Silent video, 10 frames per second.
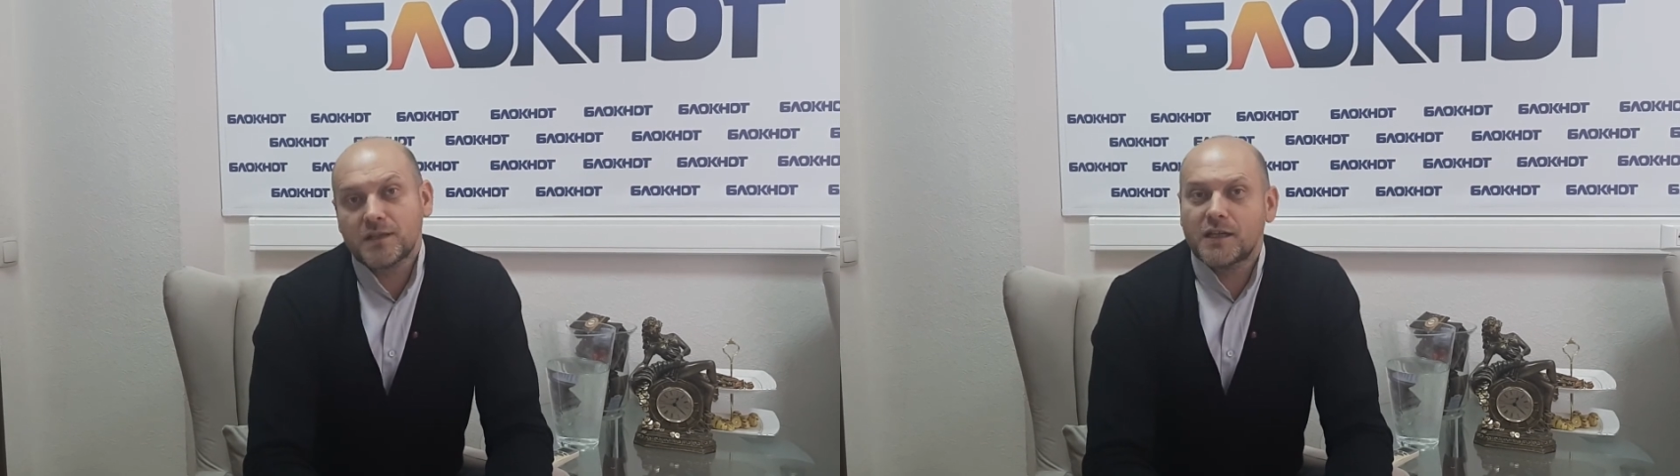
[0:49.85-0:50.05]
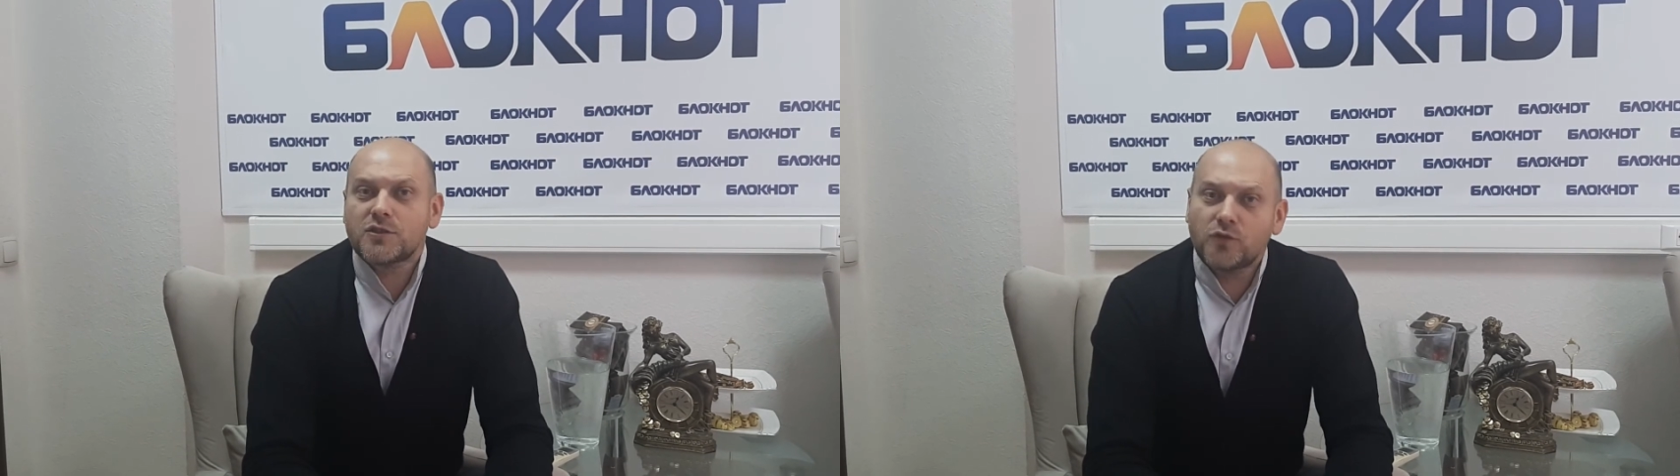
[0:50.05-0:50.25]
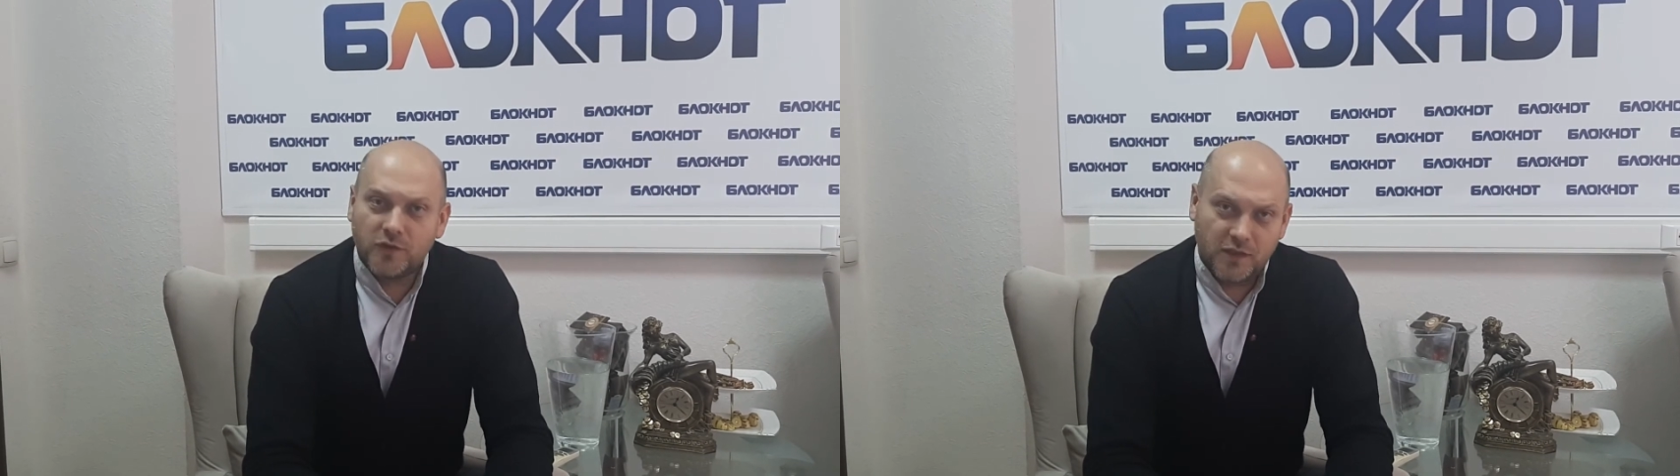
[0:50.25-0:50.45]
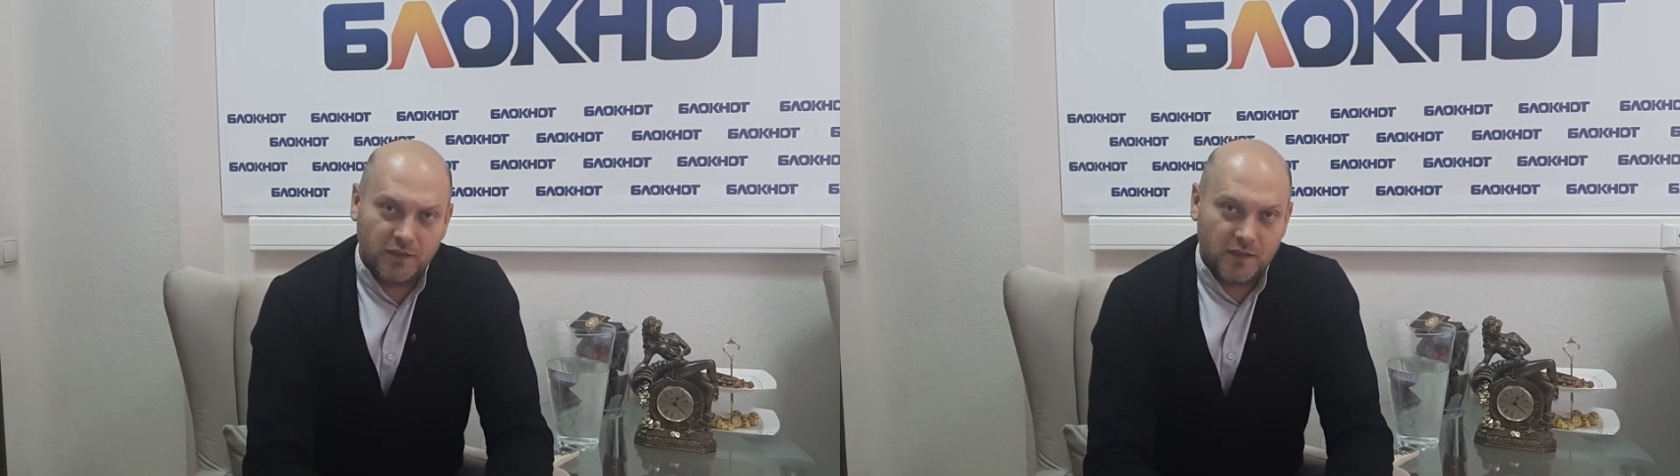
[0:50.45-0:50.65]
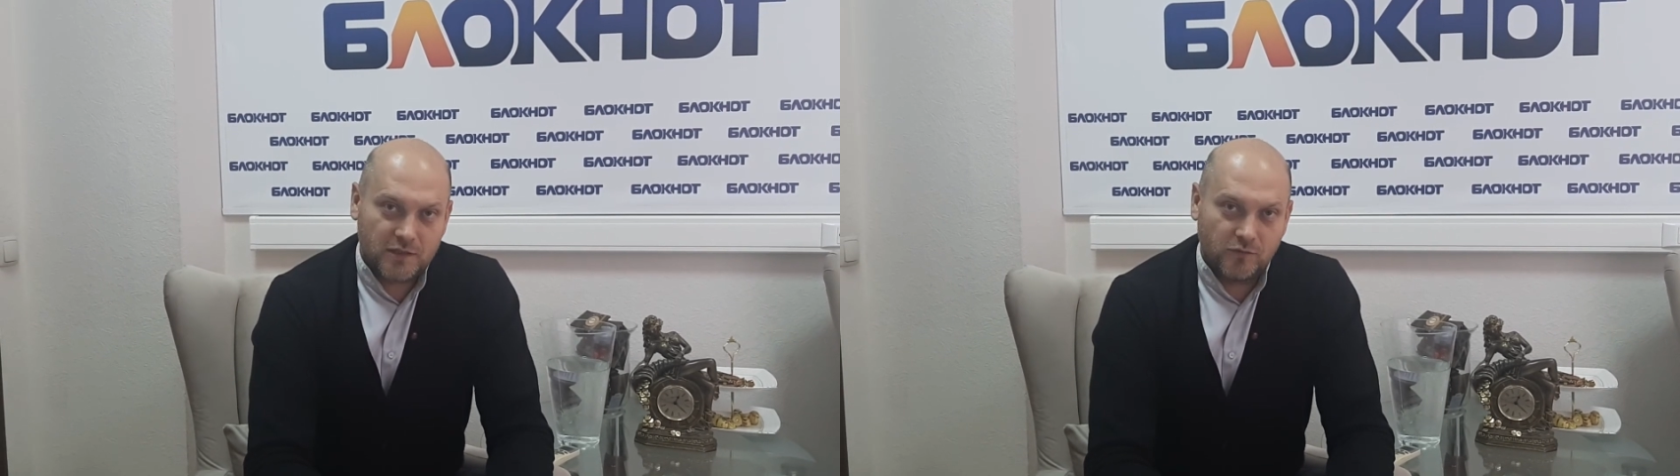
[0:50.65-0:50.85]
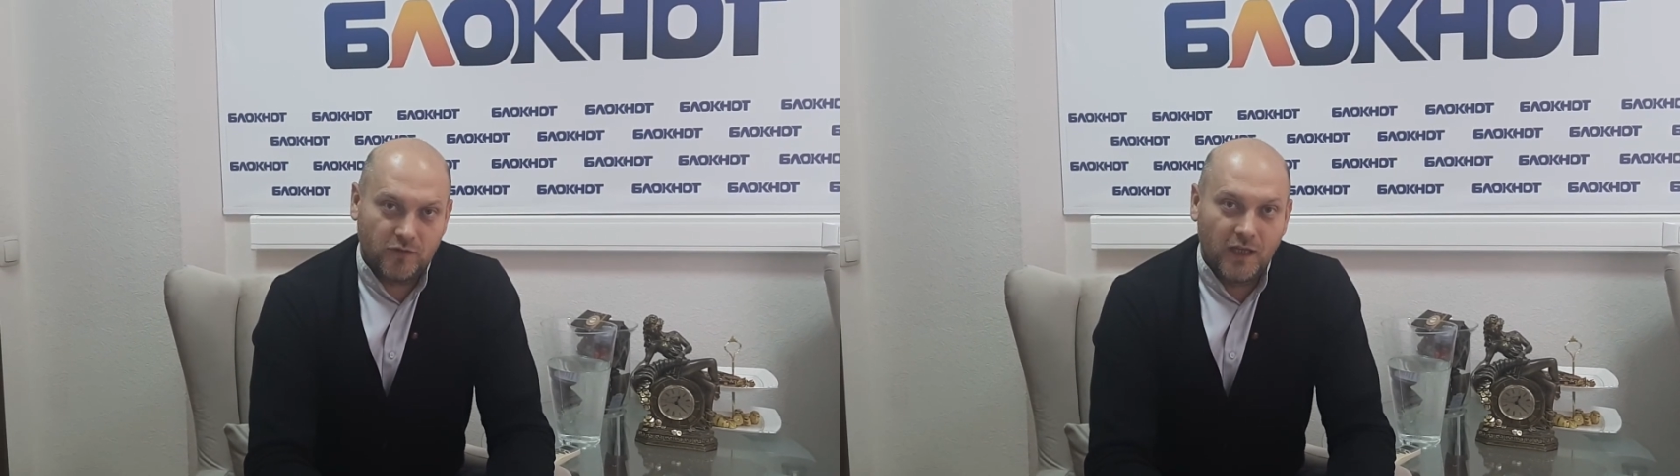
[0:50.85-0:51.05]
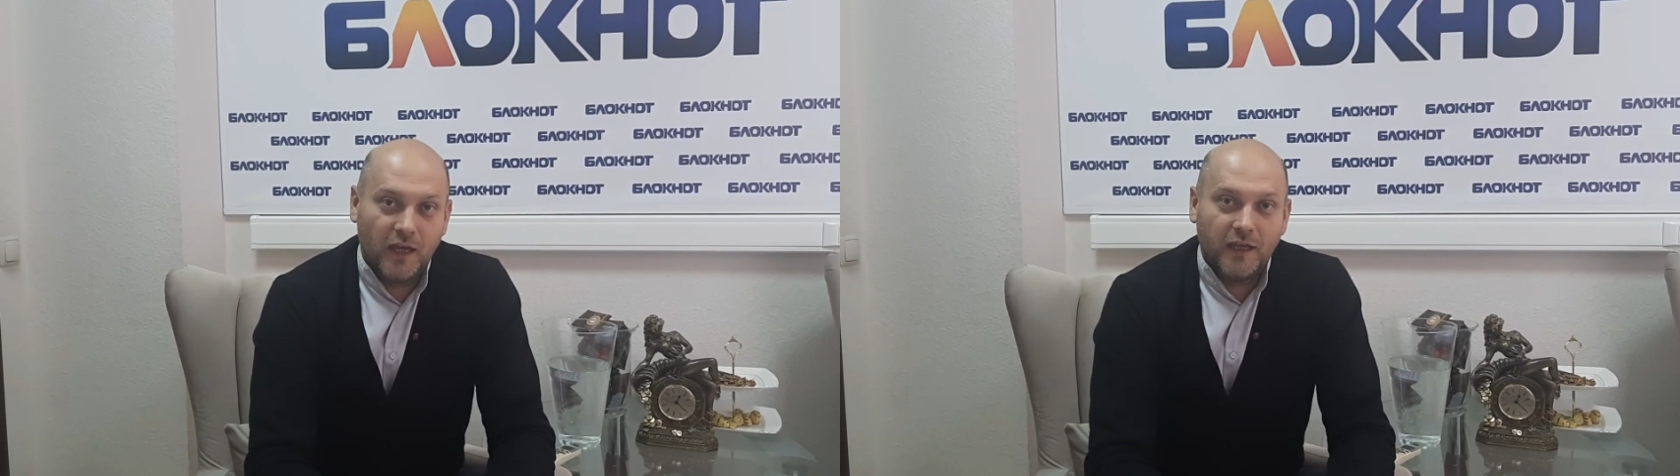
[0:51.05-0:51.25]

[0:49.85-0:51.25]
за что они голосуют?